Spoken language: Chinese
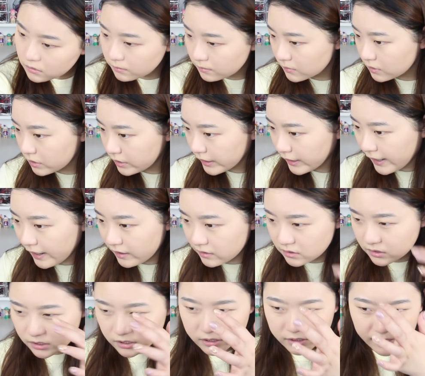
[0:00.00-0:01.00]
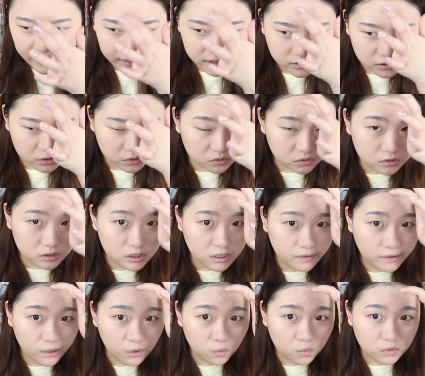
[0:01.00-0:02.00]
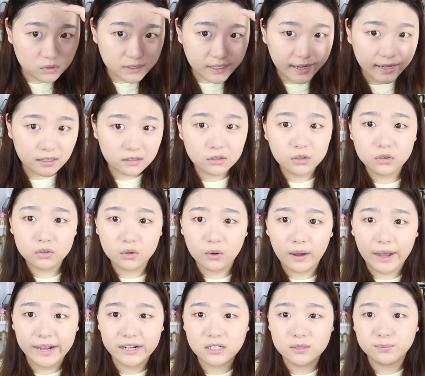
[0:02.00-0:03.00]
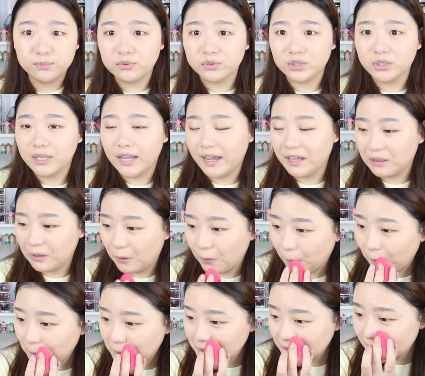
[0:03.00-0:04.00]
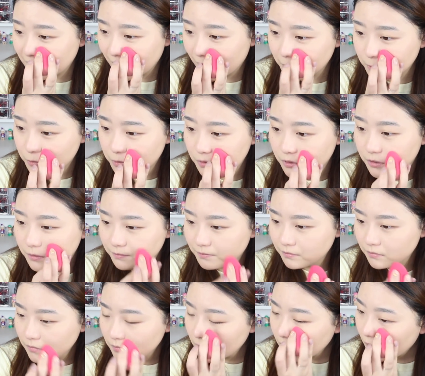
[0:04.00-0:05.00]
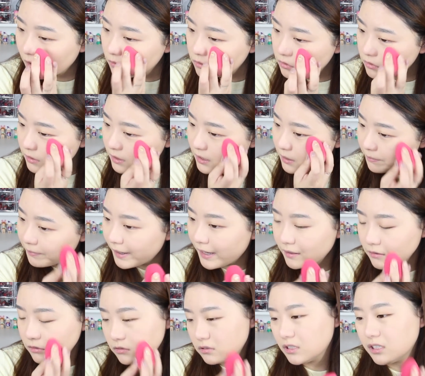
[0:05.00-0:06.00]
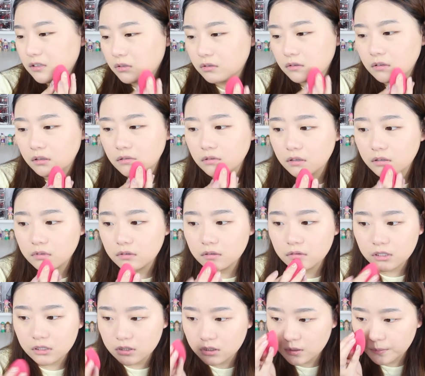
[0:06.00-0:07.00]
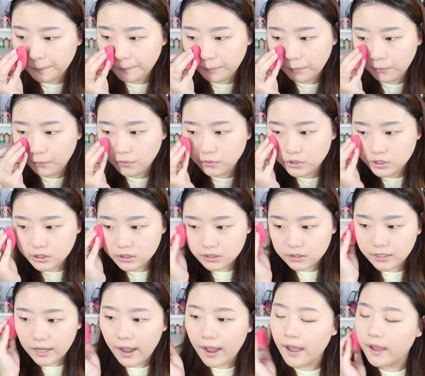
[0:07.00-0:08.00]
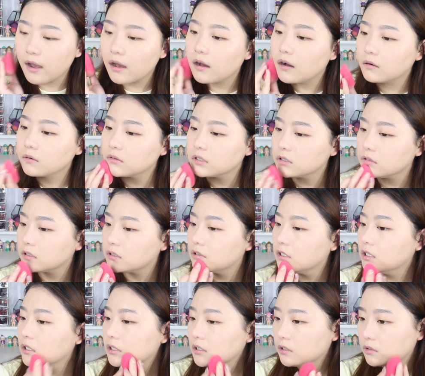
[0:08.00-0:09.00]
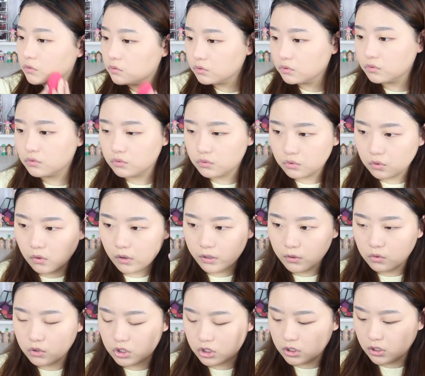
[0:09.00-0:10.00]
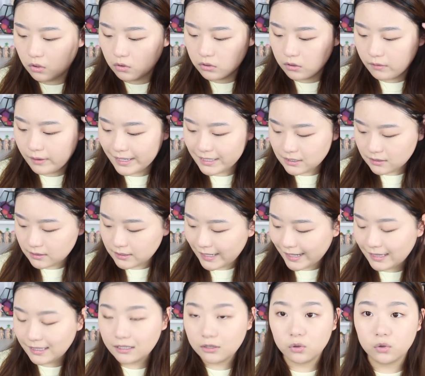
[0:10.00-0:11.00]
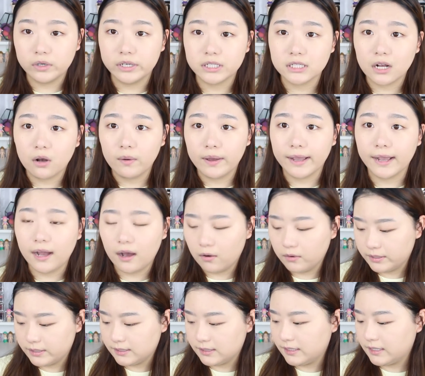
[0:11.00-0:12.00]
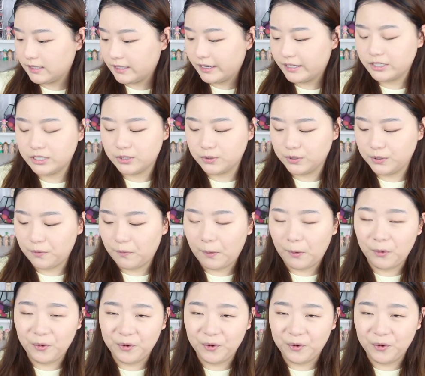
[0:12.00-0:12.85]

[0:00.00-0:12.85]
嗯，们可以看到，其实它这种就是稍微鼓起来的痘痘，还是不是太能够遮下去的。但我觉得一般这种痘痘真的是不是太好遮。嗯，如果用手的话，遮瑕力会稍微高一些，但是因为